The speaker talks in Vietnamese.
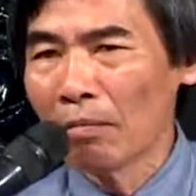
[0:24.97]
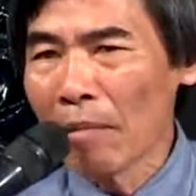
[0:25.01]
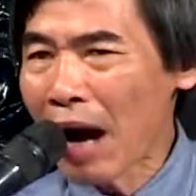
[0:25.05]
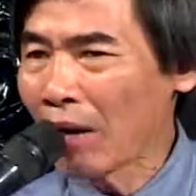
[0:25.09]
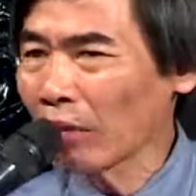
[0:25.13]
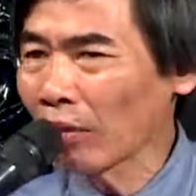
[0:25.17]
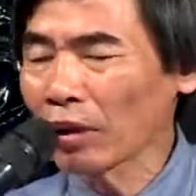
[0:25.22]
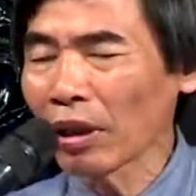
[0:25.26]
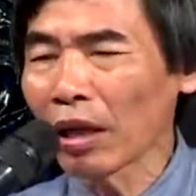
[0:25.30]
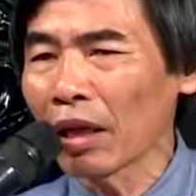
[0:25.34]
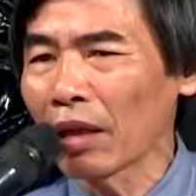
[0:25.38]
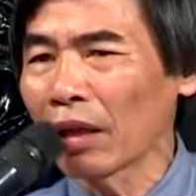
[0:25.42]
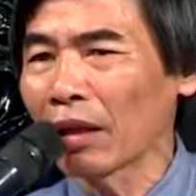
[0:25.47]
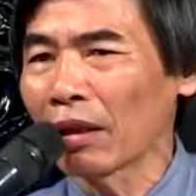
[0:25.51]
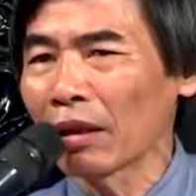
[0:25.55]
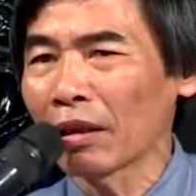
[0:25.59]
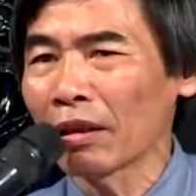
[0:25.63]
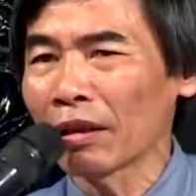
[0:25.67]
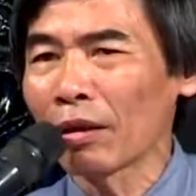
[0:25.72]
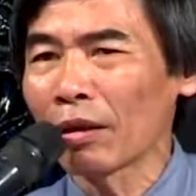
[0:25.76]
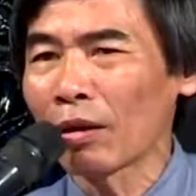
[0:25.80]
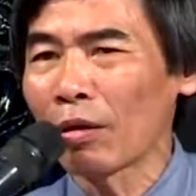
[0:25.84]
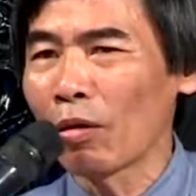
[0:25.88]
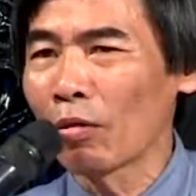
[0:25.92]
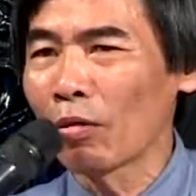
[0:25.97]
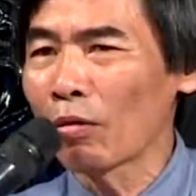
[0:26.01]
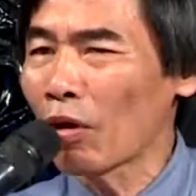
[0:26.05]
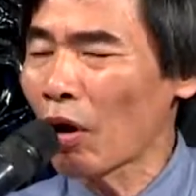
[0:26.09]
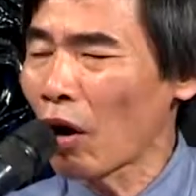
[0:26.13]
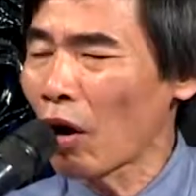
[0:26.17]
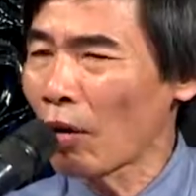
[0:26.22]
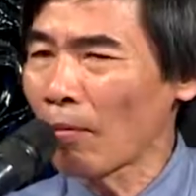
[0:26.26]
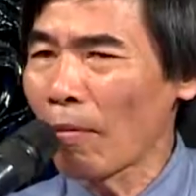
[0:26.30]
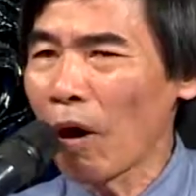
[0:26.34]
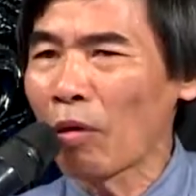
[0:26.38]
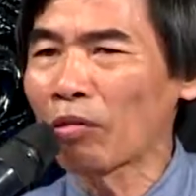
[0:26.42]
bao giờ cũng
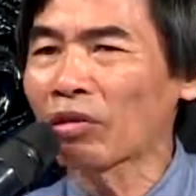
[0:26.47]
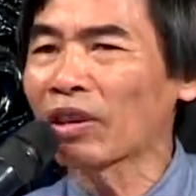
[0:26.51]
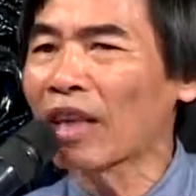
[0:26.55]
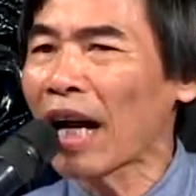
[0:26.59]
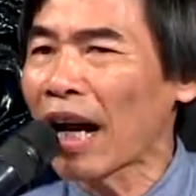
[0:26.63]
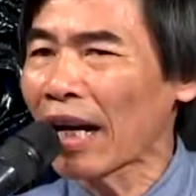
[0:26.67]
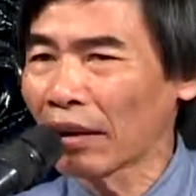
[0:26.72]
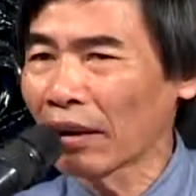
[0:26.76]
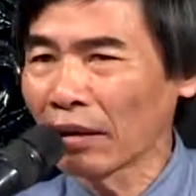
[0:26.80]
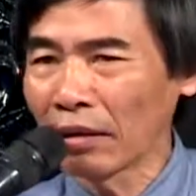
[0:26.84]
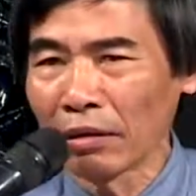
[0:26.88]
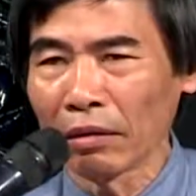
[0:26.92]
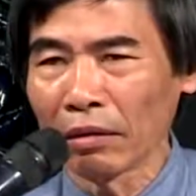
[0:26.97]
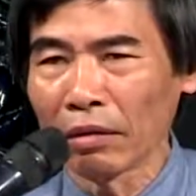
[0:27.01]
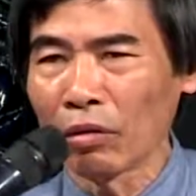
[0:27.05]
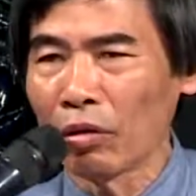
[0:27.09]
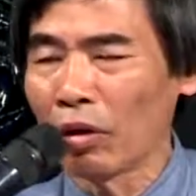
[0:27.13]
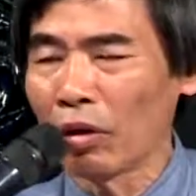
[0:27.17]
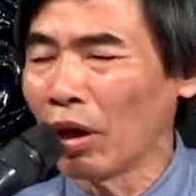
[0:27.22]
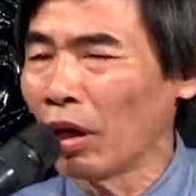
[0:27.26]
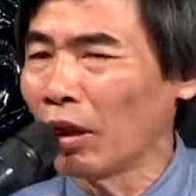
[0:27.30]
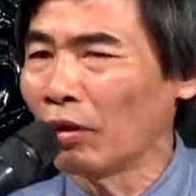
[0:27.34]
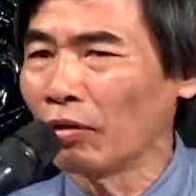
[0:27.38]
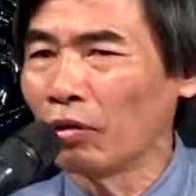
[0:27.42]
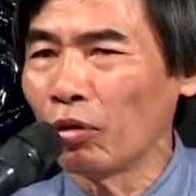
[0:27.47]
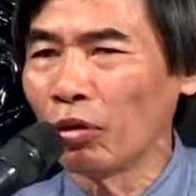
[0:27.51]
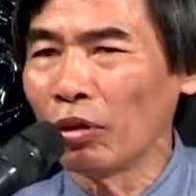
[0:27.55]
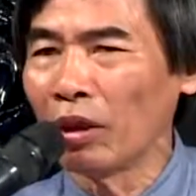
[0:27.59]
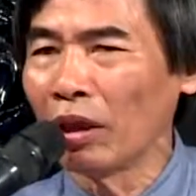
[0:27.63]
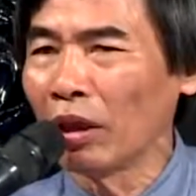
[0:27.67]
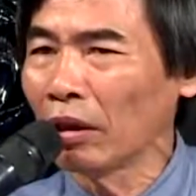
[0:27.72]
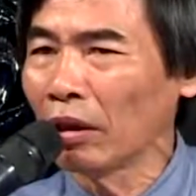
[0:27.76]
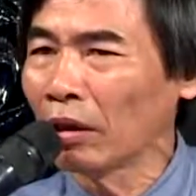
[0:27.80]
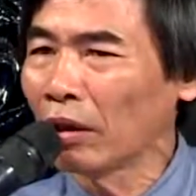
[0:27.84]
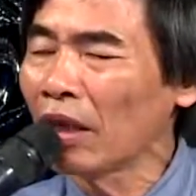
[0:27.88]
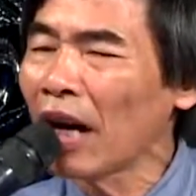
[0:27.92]
có bóng dáng của người phụ
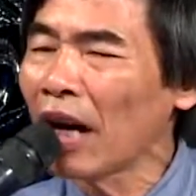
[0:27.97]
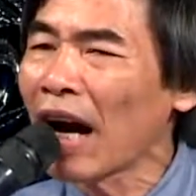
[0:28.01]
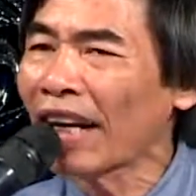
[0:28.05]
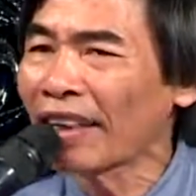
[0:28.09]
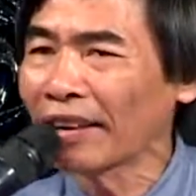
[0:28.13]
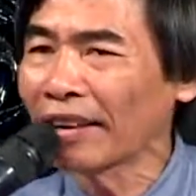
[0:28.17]
nữ thứ